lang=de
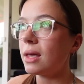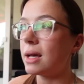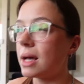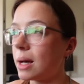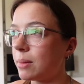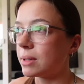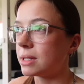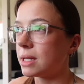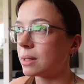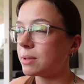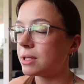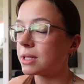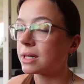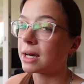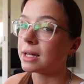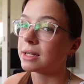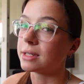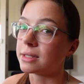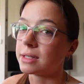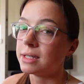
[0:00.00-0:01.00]
Aber die habe ich
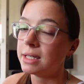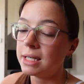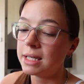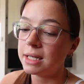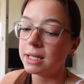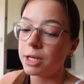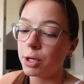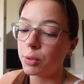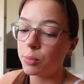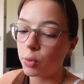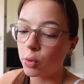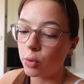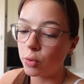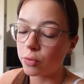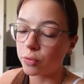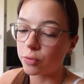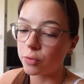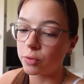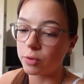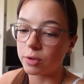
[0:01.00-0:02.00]
gerade im
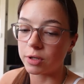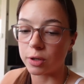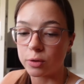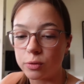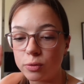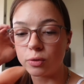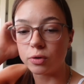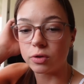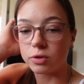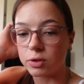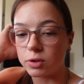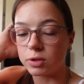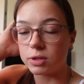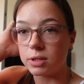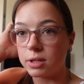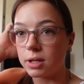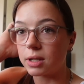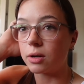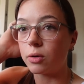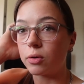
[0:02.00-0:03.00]
Ofen und der Kuchen
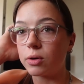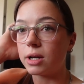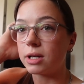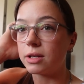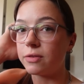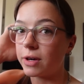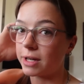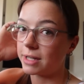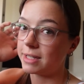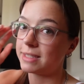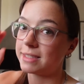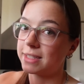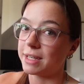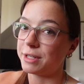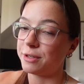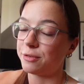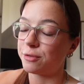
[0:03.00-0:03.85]
sollte dann auch gleich fertig sein.